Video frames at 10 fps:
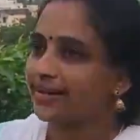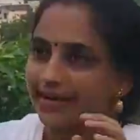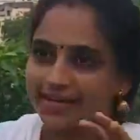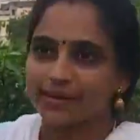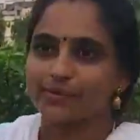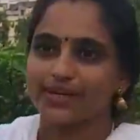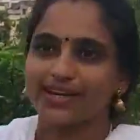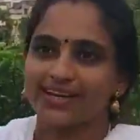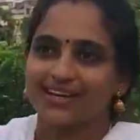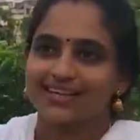రెడీ
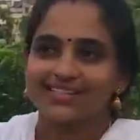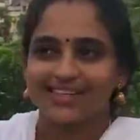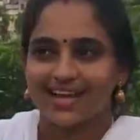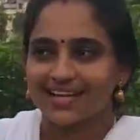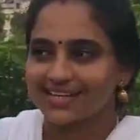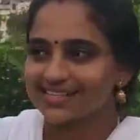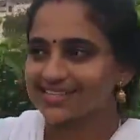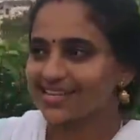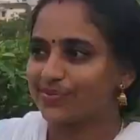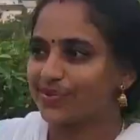అయిపోయినాయి చాలా
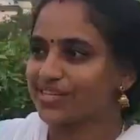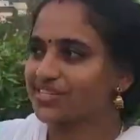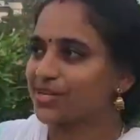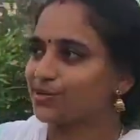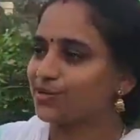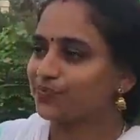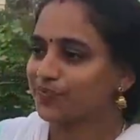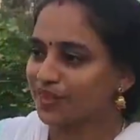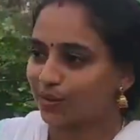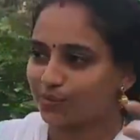ఈజీగా పెంచాను
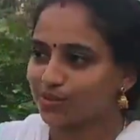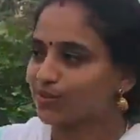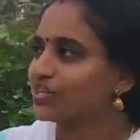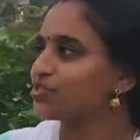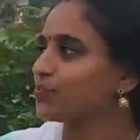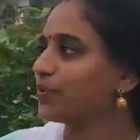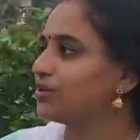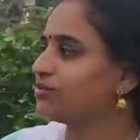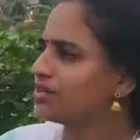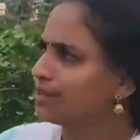ఇంతకు ముందు కూడా
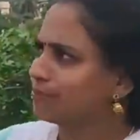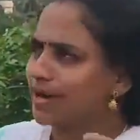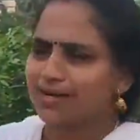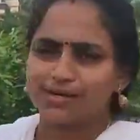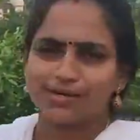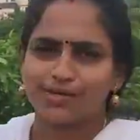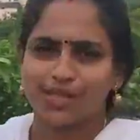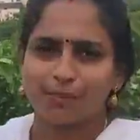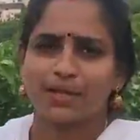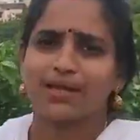చెప్పాను బాగానే
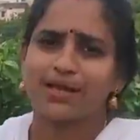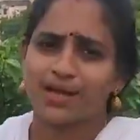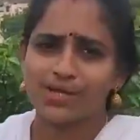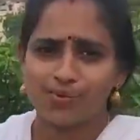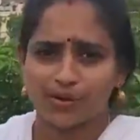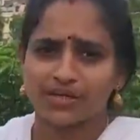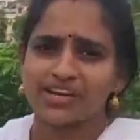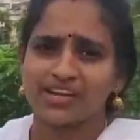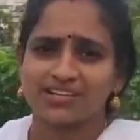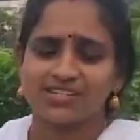గ్రోత్ అయిపోయినాయి కానీ
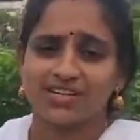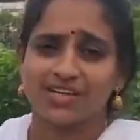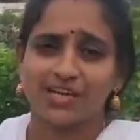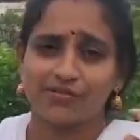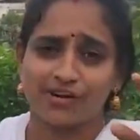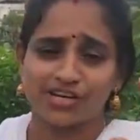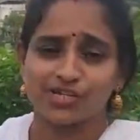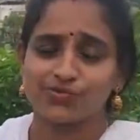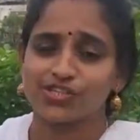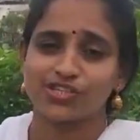ఒకటే టెన్షన్ అండి
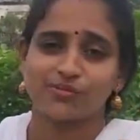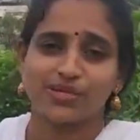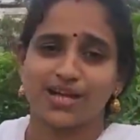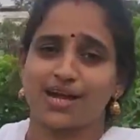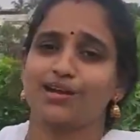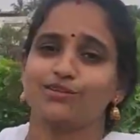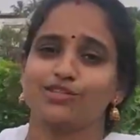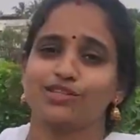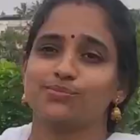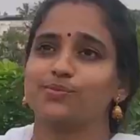వర్షం వచ్చినప్పుడు గాలి
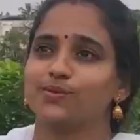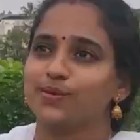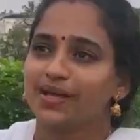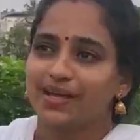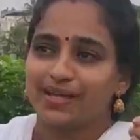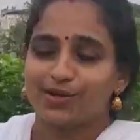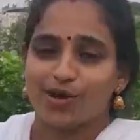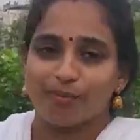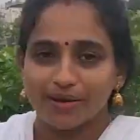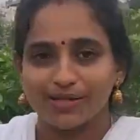వచ్చినప్పుడు ఈ
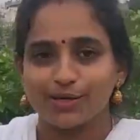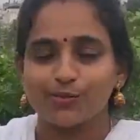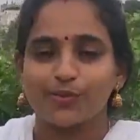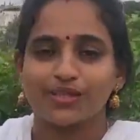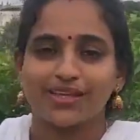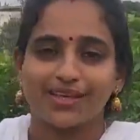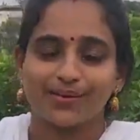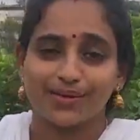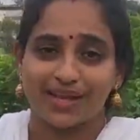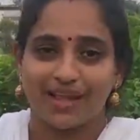కొమ్మలు
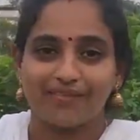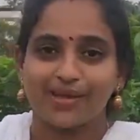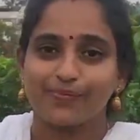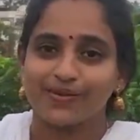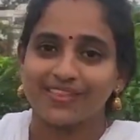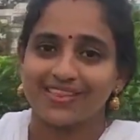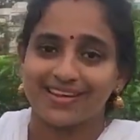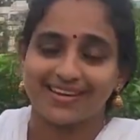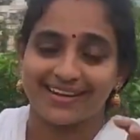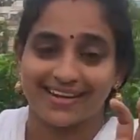ఇరిగిపోతాయో ఏమైపోతుందో
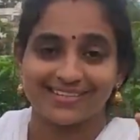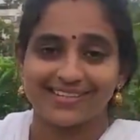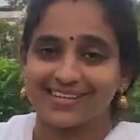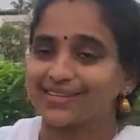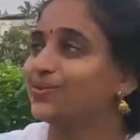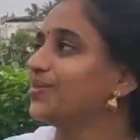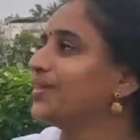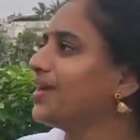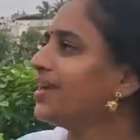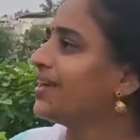అన్న టెన్షన్ అయితే
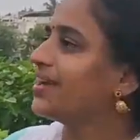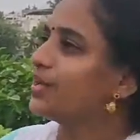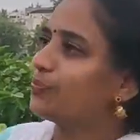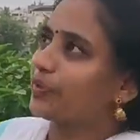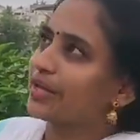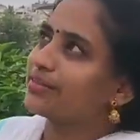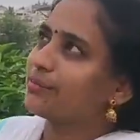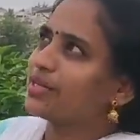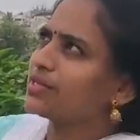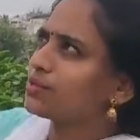ఉంది ఇప్పుడైతే
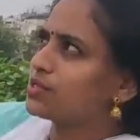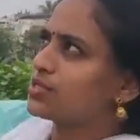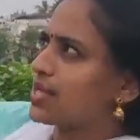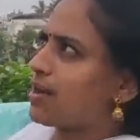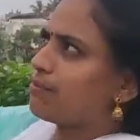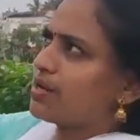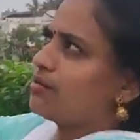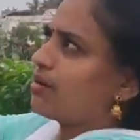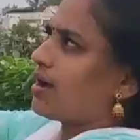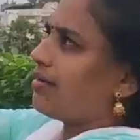మనకి కొంచెం
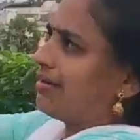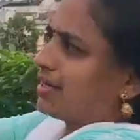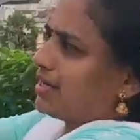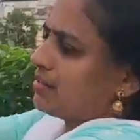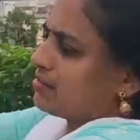సాంబార్లో కావాలి